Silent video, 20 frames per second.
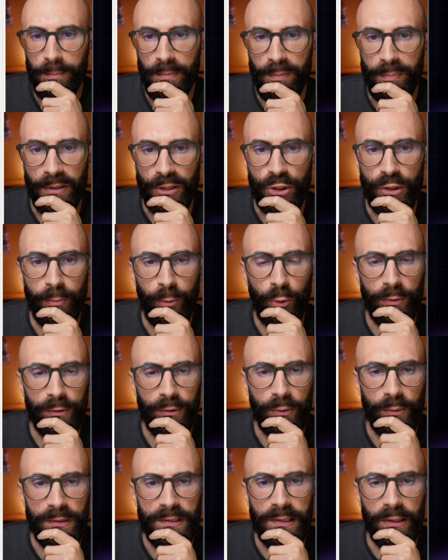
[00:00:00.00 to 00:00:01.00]
Mi piace
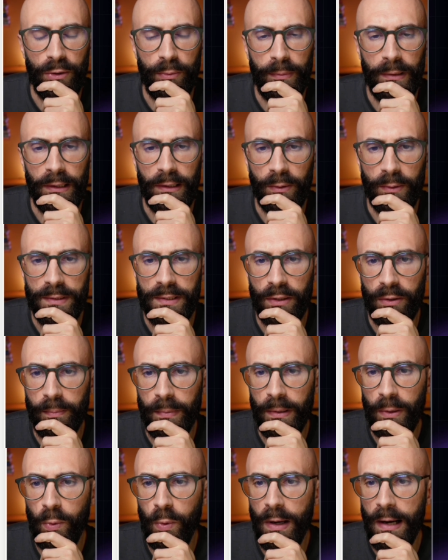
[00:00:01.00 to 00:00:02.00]
molto questa roba, questa
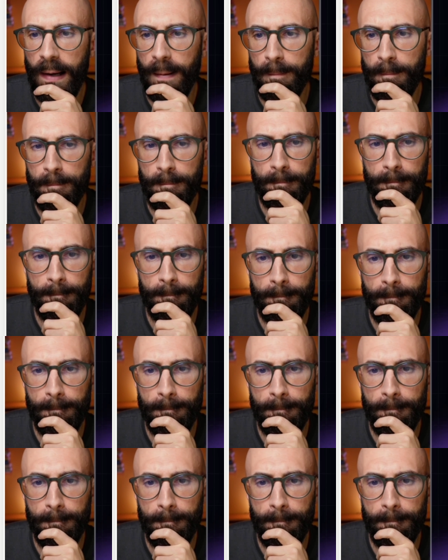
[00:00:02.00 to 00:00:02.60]
roba qua.